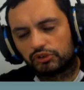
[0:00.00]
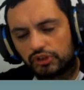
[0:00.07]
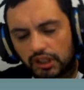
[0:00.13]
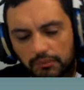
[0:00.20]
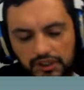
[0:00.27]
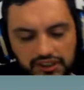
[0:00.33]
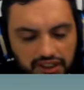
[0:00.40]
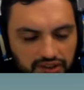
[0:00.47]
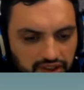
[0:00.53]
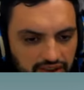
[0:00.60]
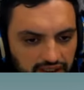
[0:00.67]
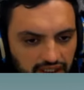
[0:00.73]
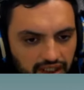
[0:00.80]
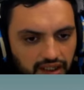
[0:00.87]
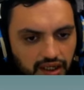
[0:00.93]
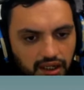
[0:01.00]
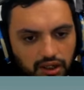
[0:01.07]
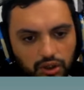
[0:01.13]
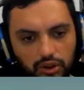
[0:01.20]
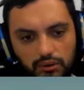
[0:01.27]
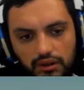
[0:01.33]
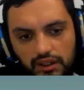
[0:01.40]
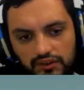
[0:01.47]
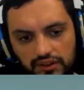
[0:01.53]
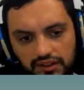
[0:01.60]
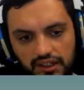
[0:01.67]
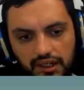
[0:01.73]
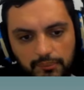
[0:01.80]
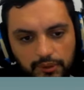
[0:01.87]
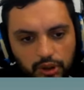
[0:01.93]
solamente desinstalar, lo va a
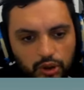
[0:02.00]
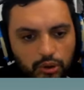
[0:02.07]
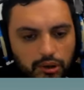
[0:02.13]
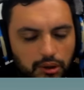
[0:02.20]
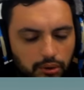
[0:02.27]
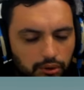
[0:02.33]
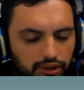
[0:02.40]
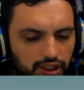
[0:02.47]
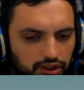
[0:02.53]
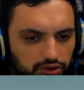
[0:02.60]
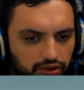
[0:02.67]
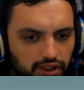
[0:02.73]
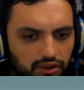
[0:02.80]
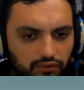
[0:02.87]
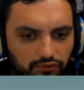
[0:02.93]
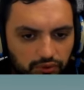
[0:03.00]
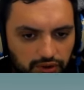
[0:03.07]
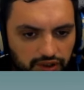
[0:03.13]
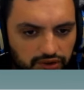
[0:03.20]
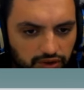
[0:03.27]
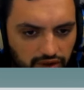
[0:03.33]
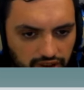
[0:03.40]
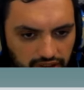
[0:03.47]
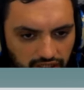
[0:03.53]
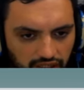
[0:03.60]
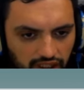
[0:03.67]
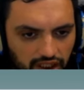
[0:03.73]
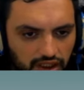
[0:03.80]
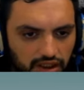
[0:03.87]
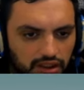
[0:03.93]
desinstalar, pero no va a borrar toda la configuración que
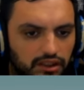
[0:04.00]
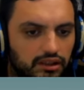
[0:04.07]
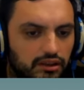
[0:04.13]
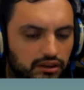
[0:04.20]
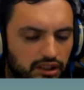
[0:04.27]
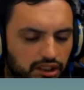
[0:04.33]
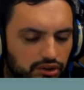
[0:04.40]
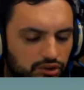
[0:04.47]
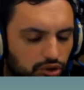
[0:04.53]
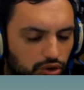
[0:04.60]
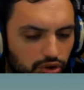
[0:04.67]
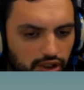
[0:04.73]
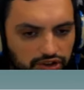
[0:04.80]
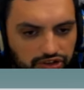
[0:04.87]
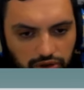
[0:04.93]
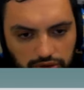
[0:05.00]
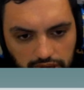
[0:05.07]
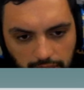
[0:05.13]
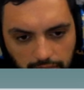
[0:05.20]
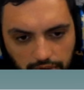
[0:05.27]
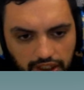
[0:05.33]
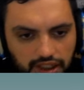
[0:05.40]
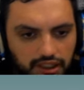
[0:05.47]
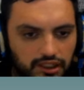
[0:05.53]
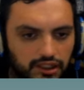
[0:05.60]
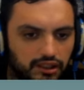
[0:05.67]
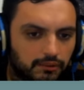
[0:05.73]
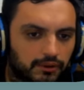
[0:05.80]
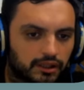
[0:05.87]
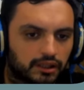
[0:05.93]
tenía, ni todos los archivos
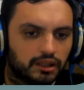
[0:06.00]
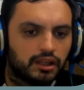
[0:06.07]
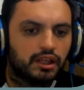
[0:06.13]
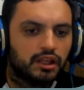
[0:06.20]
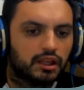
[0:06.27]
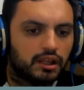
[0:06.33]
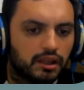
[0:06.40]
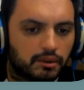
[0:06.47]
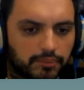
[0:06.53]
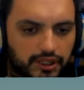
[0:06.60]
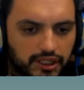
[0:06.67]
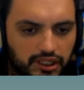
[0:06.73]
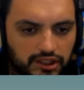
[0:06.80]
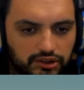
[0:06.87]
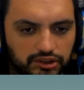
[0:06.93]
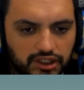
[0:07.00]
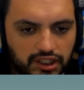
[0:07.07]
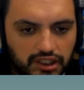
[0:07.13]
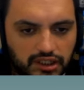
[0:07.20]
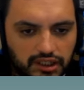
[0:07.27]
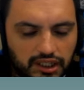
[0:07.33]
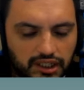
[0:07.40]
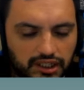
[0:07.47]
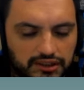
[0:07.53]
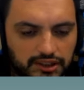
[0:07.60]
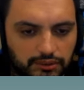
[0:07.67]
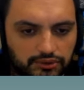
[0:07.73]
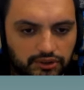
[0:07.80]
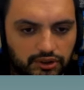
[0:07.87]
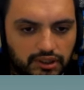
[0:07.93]
temporales Para esto tienen que darle esta
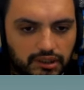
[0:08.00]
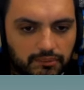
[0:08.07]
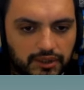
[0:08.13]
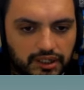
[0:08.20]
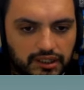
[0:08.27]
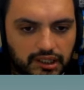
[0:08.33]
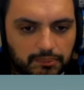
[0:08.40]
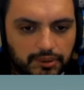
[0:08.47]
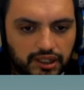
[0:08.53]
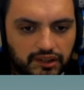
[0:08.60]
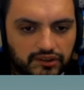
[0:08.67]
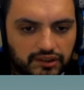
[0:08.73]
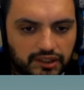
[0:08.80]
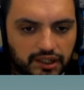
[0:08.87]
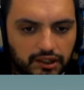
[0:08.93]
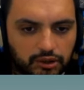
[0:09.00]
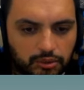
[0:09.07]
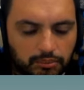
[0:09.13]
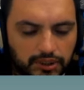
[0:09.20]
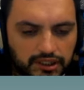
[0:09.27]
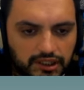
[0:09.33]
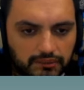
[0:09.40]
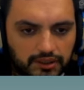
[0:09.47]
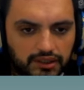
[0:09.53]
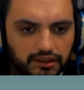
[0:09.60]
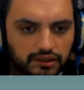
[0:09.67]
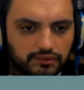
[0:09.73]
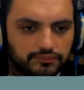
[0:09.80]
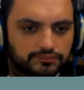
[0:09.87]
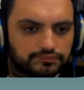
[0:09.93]
opción que es marcar para desinstalar completamente,
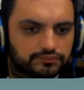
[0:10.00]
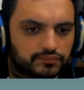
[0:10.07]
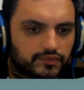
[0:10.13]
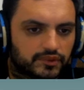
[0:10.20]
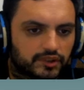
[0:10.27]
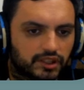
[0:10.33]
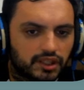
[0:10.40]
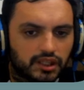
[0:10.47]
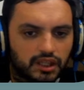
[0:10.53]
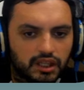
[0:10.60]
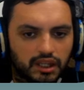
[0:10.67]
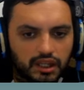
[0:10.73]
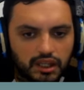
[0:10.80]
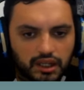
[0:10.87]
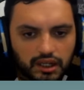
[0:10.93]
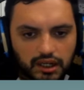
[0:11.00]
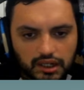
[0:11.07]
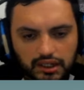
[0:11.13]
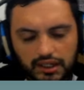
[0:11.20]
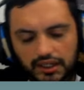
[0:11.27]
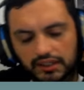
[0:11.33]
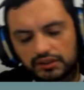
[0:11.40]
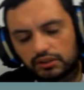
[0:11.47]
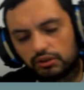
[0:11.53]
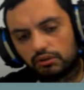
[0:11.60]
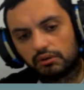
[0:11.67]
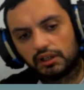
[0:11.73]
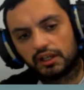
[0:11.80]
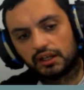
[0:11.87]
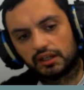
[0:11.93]
¿sí? Acá esto lo
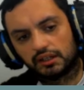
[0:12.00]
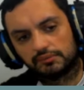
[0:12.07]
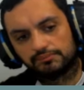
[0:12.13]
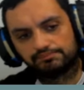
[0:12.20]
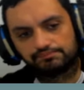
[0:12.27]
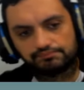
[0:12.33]
voy a,